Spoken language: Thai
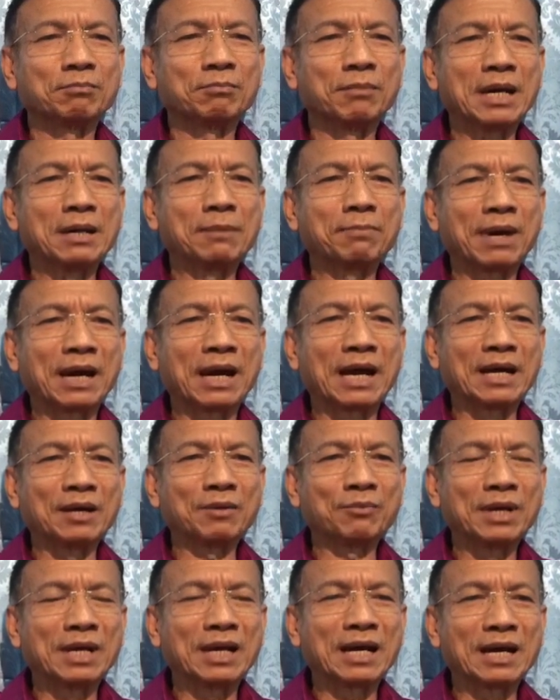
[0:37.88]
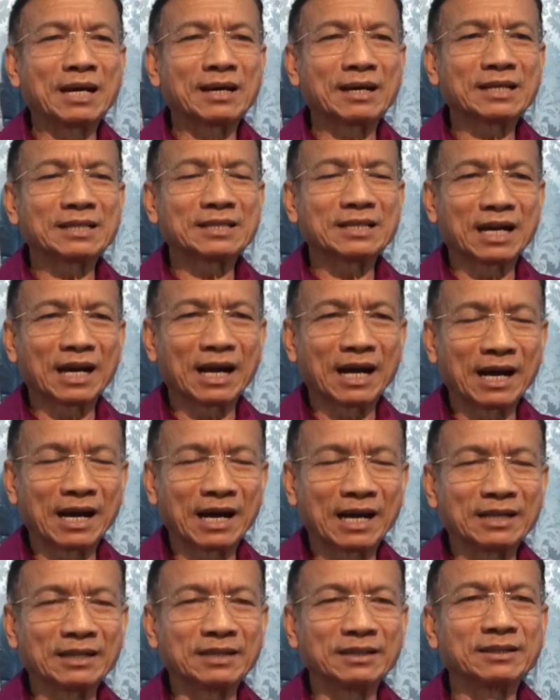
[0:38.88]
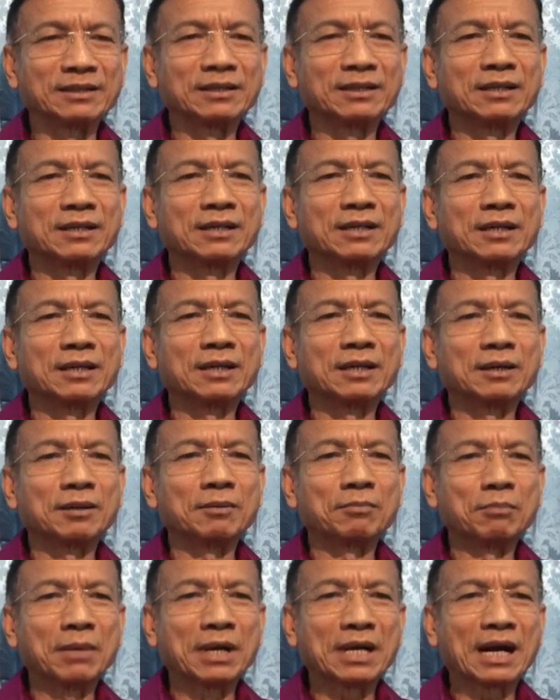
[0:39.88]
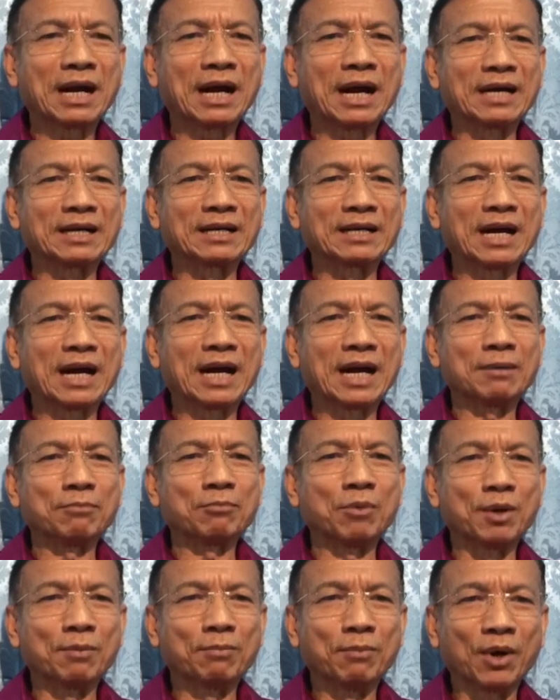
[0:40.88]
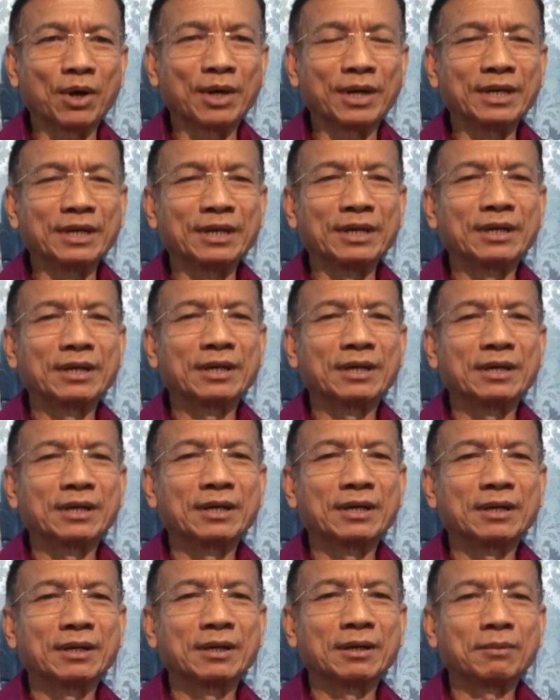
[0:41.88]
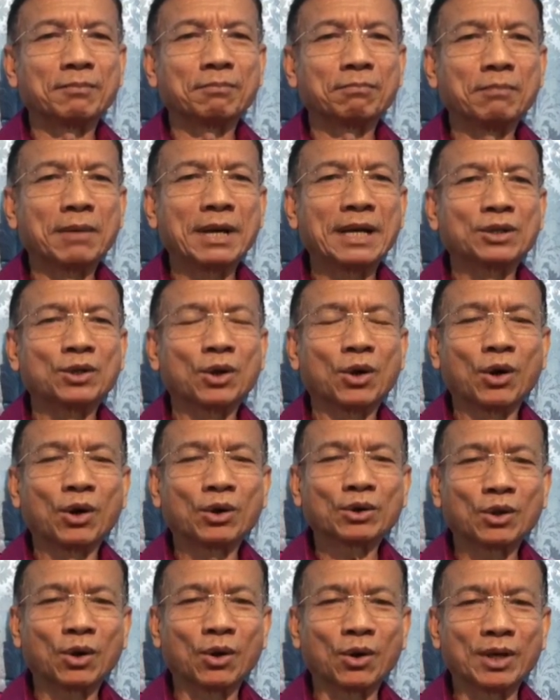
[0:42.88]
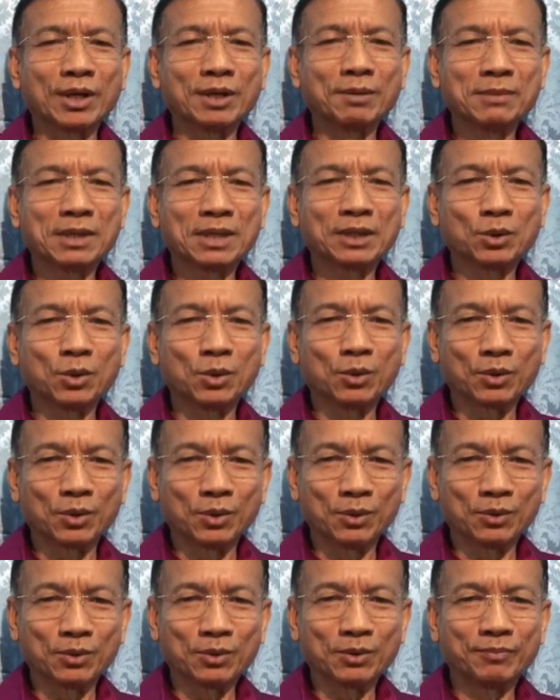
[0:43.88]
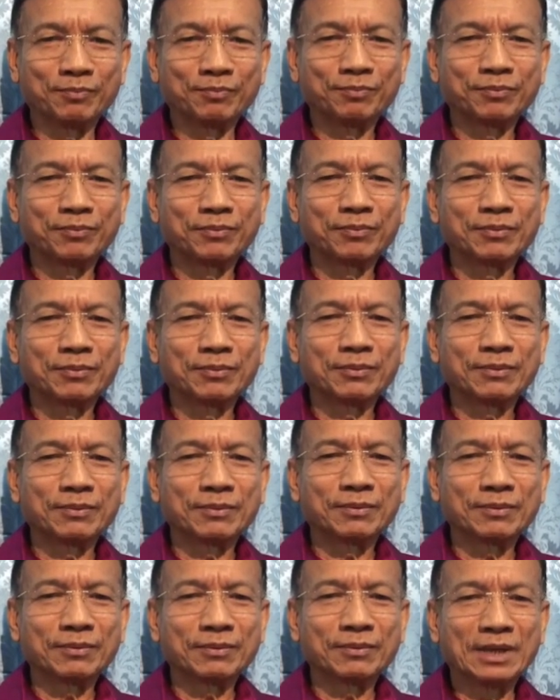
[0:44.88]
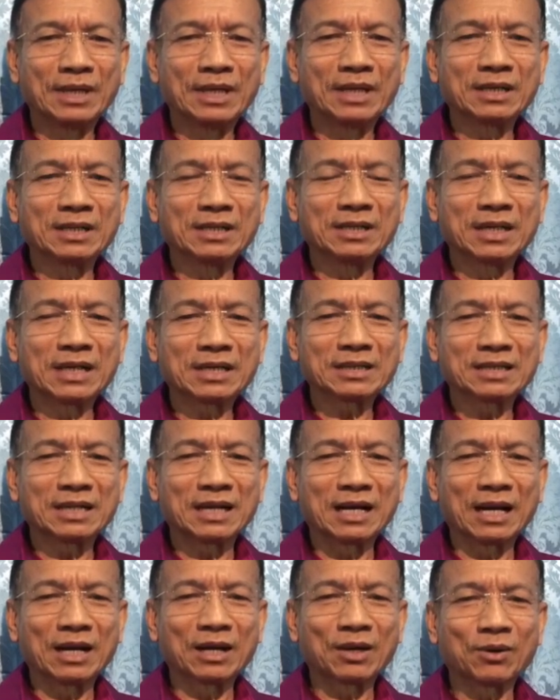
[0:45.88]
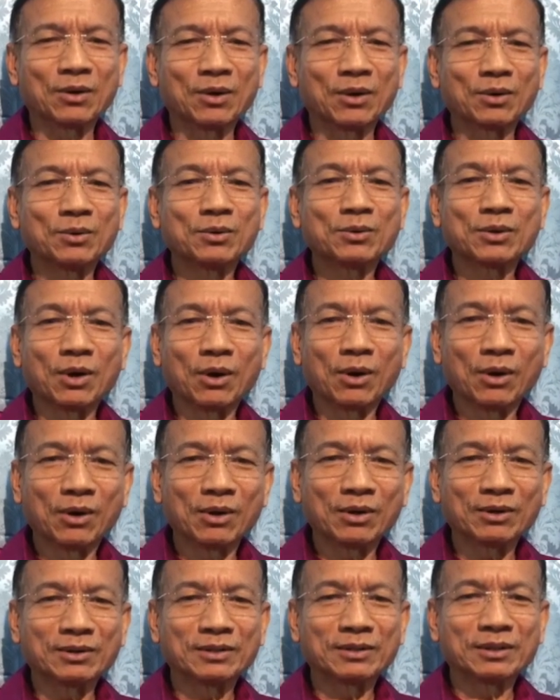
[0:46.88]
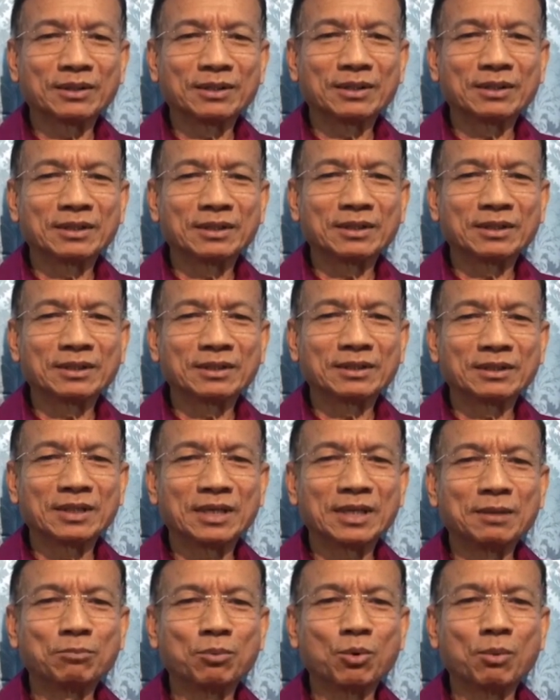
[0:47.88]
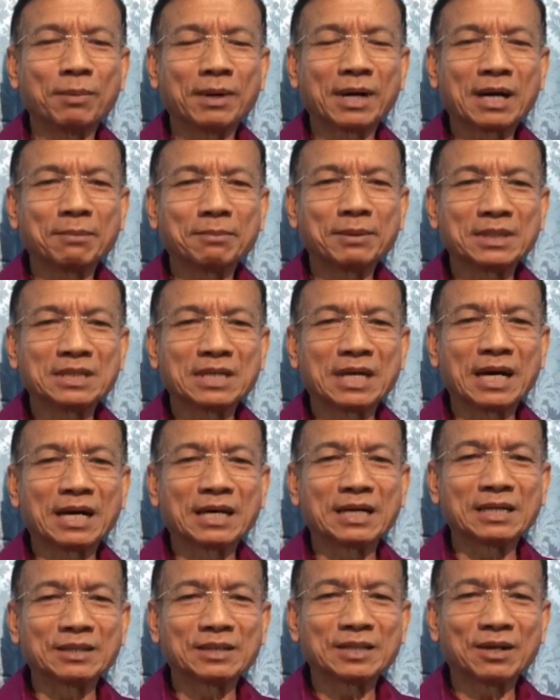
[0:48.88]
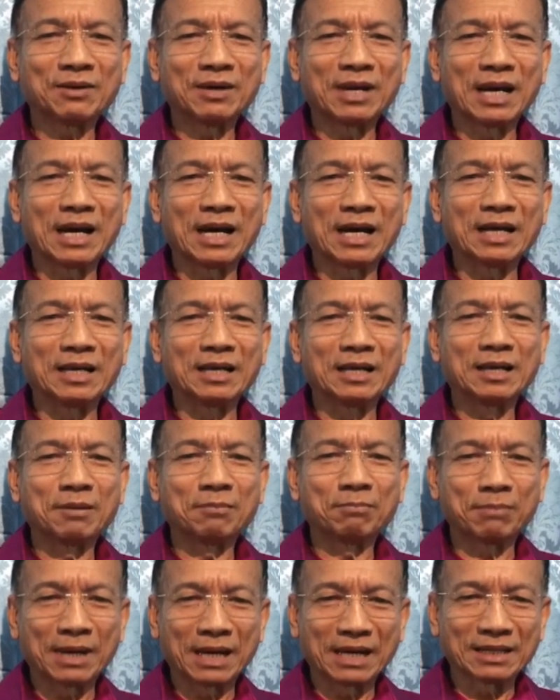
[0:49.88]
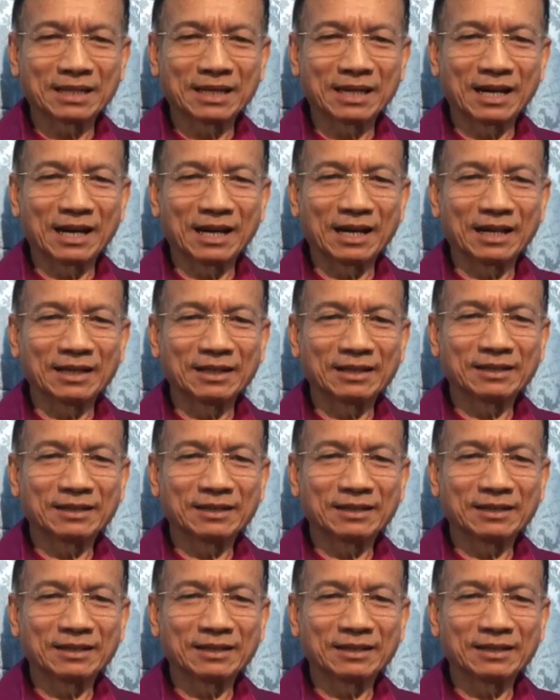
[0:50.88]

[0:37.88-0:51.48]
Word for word: ไม่ผลานเวลาราชการ ไม่ขาดงานบ่อยๆ ไม่ท้อถอยเมื่อถูกดุ นี่คือลักษณะของลูกน้องที่ผู้บังคับบัญชาหรือเจ้านายปรารถนา